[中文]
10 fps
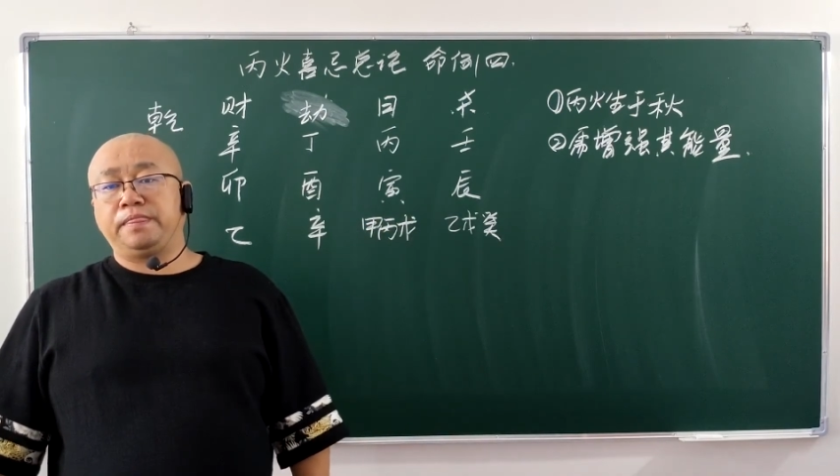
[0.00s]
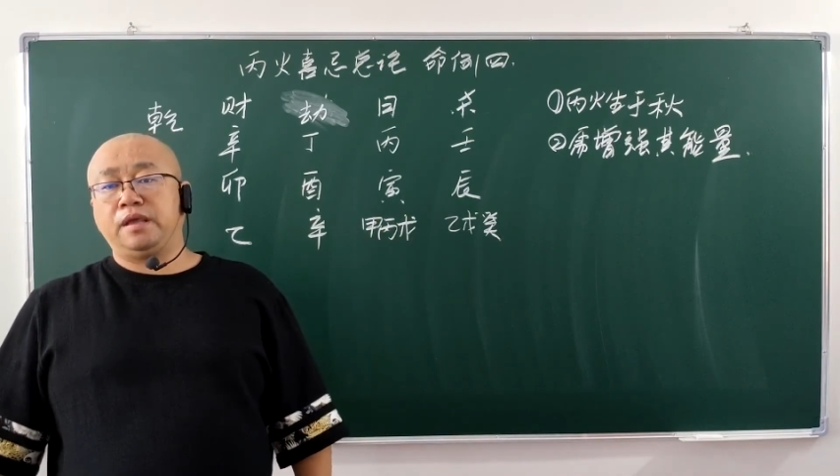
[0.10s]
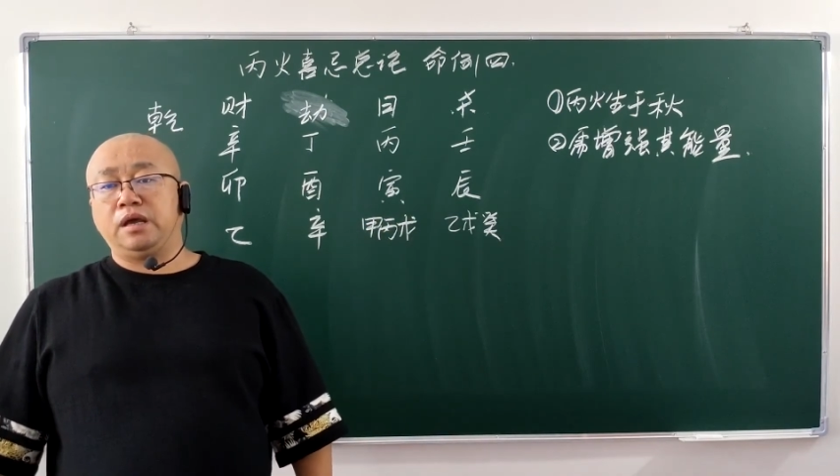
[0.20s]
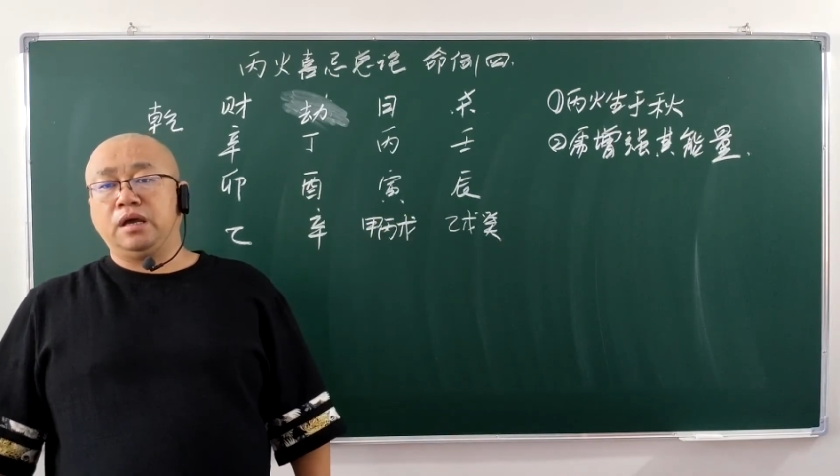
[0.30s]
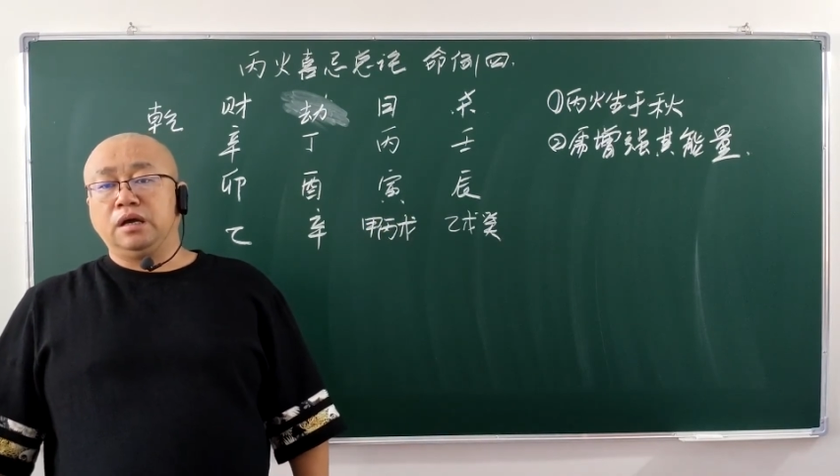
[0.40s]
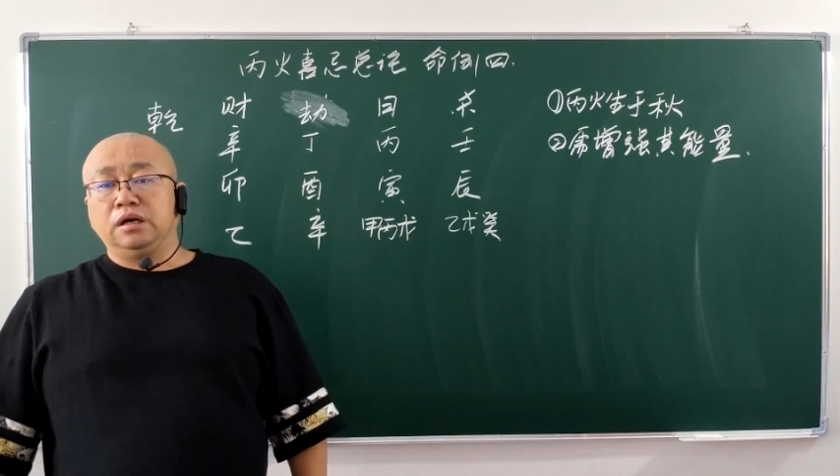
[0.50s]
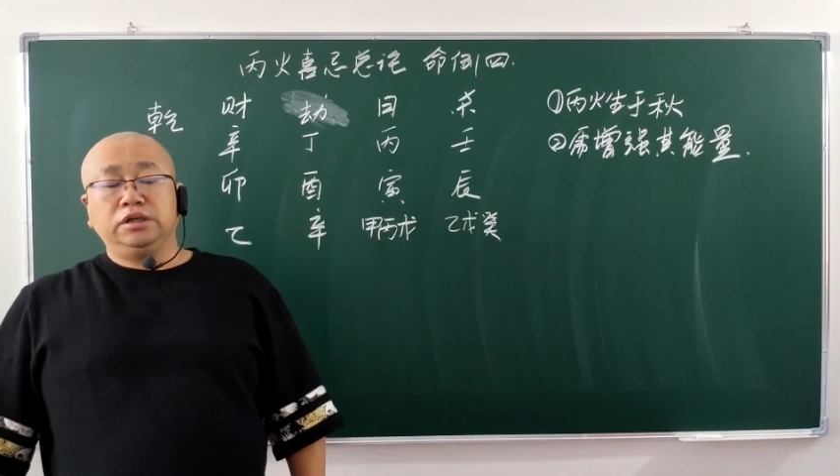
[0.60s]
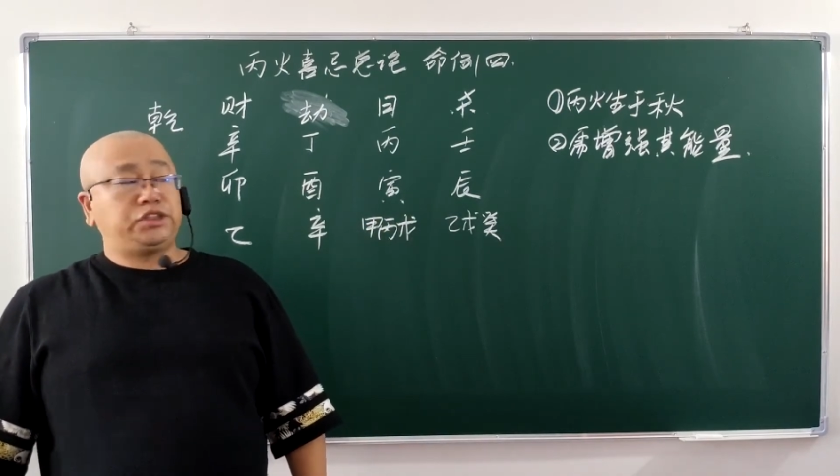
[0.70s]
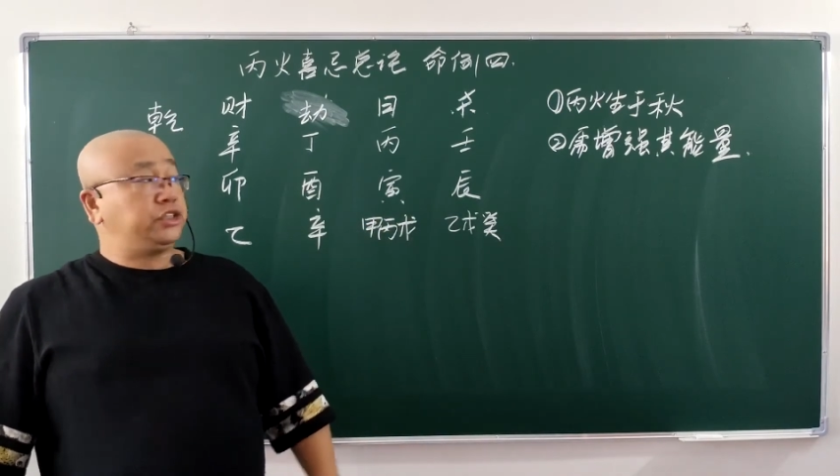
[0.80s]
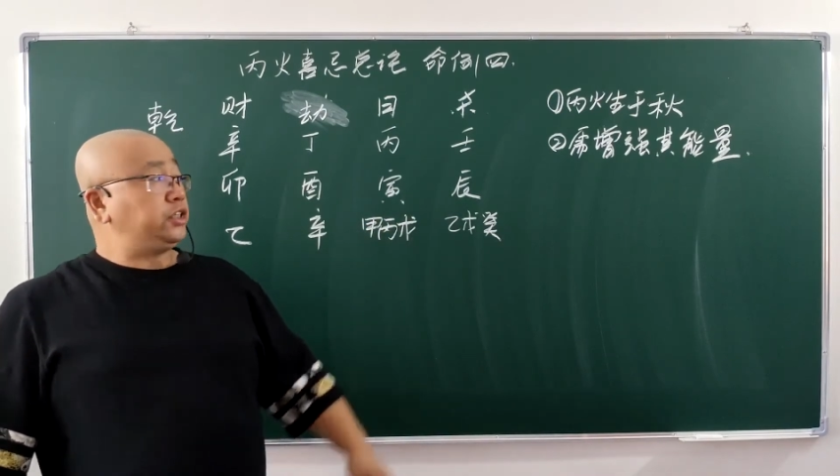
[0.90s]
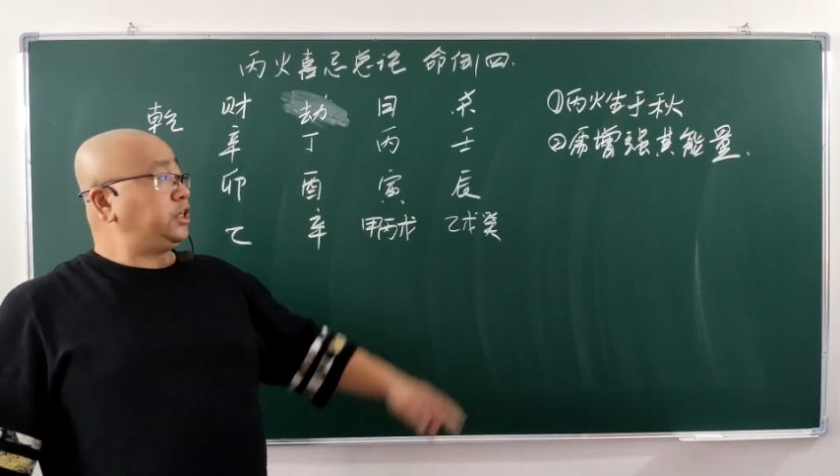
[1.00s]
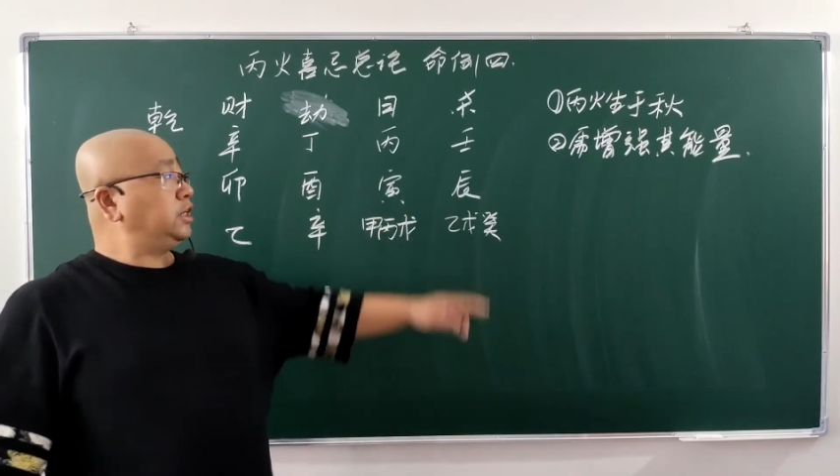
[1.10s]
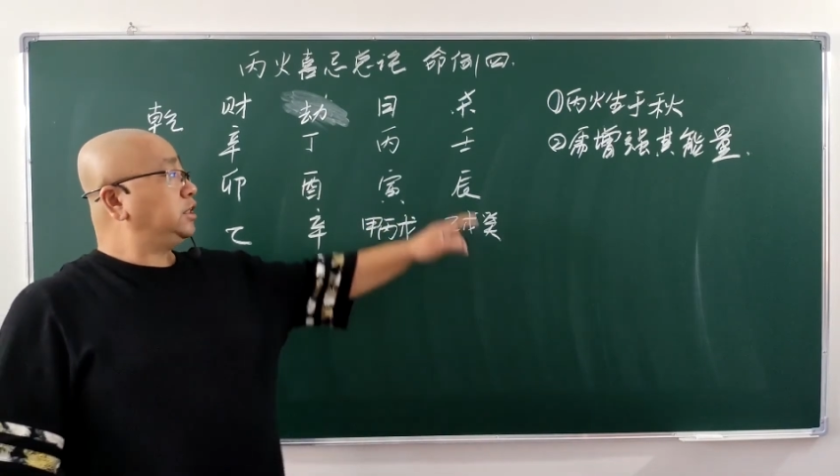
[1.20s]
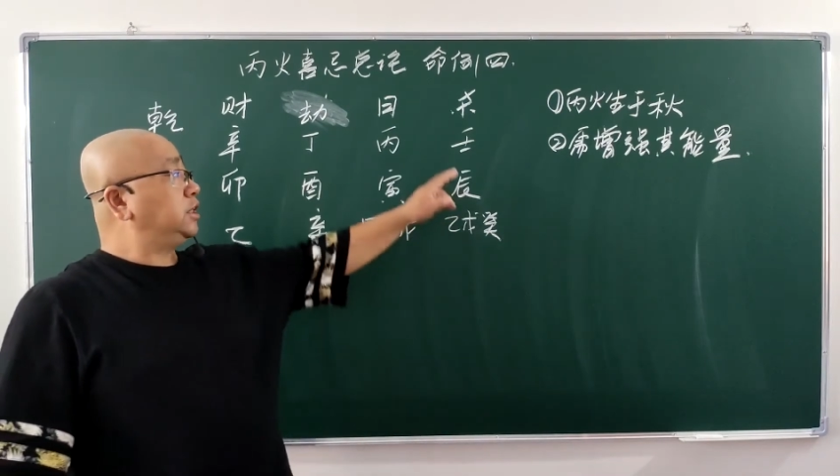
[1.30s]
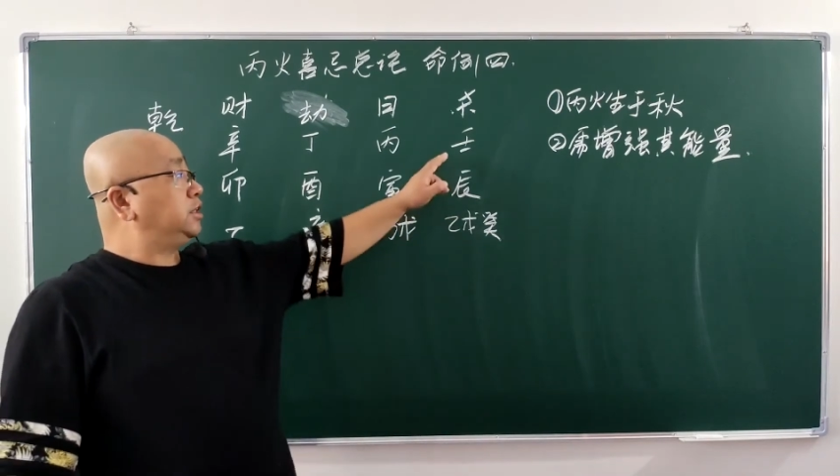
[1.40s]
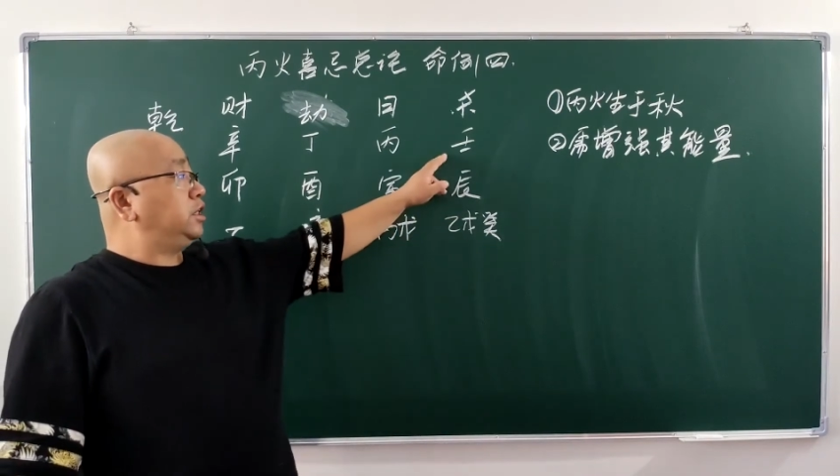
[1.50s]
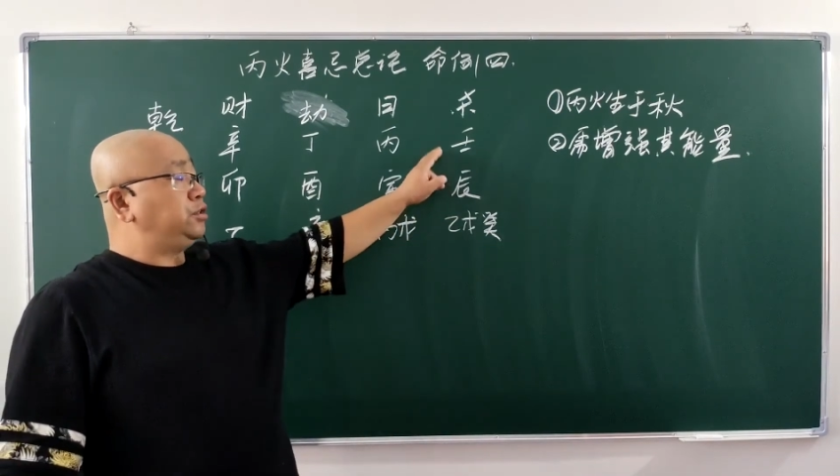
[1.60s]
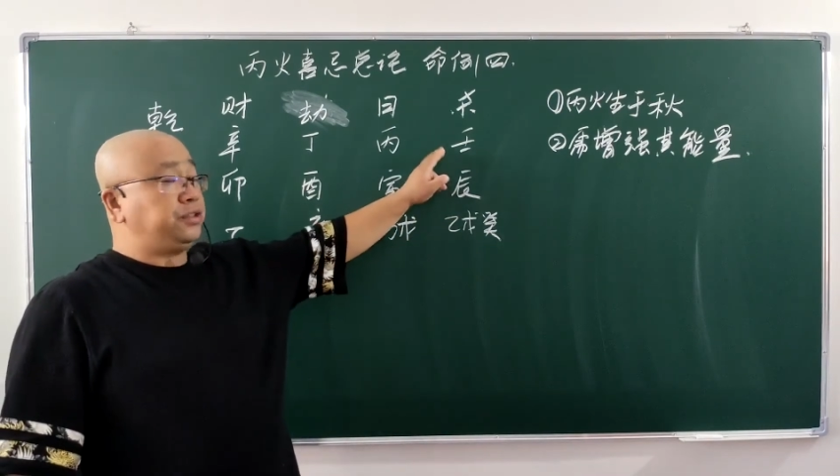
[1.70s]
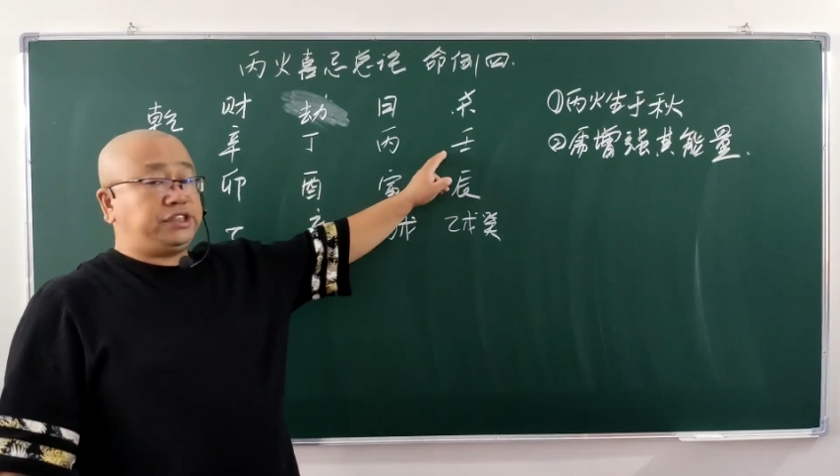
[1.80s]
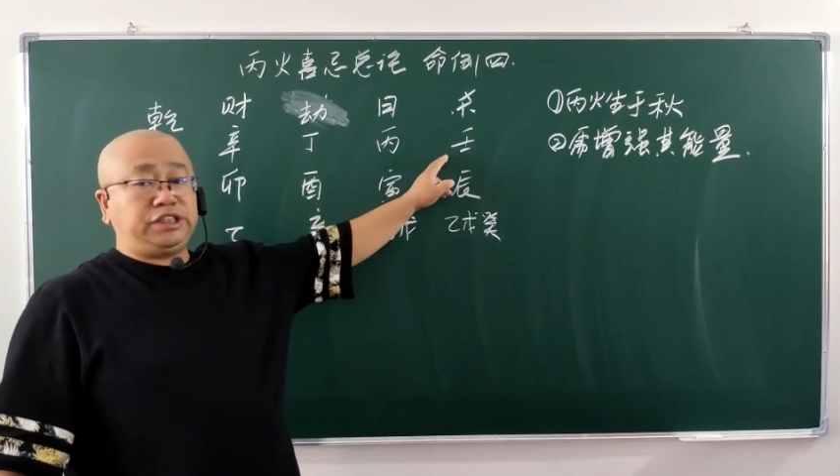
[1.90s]
实际上，这个人水七煞
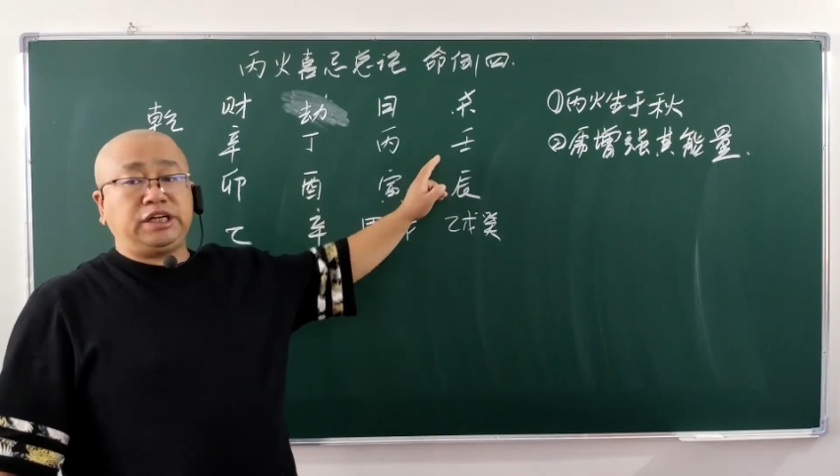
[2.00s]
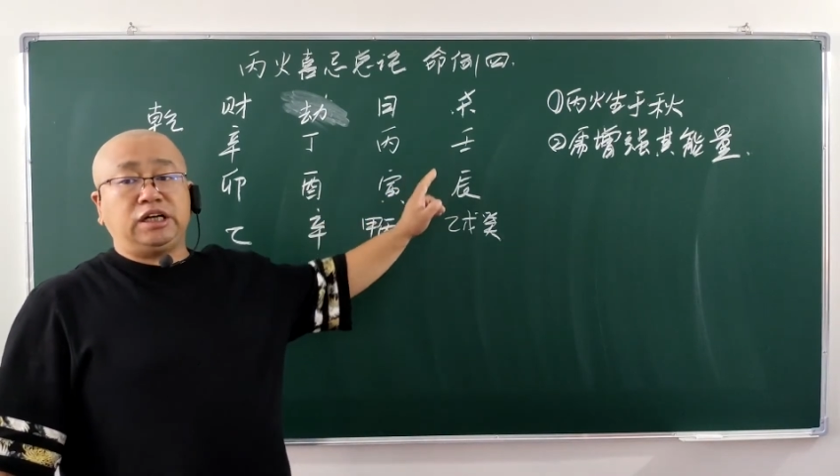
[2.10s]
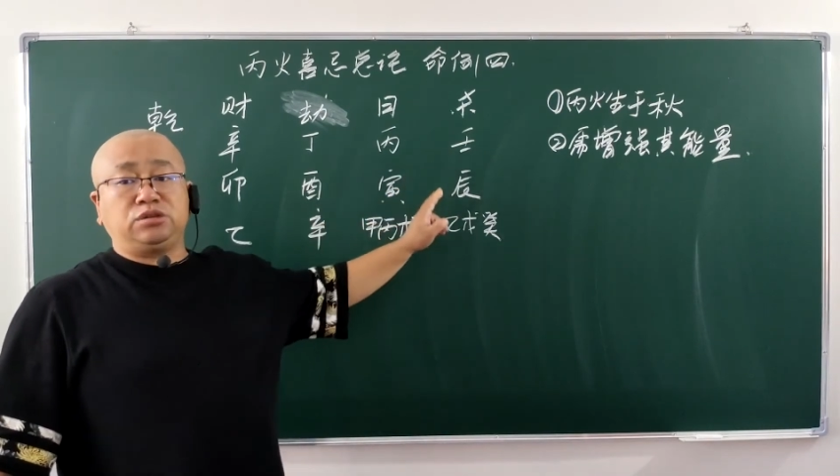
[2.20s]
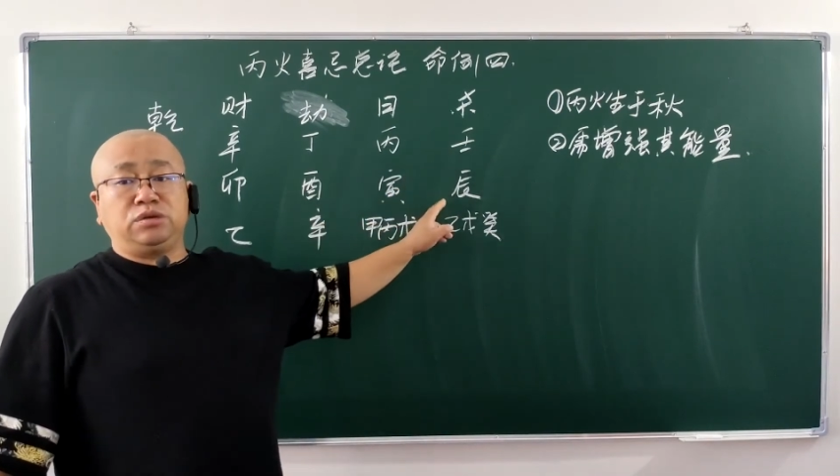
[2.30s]
坐在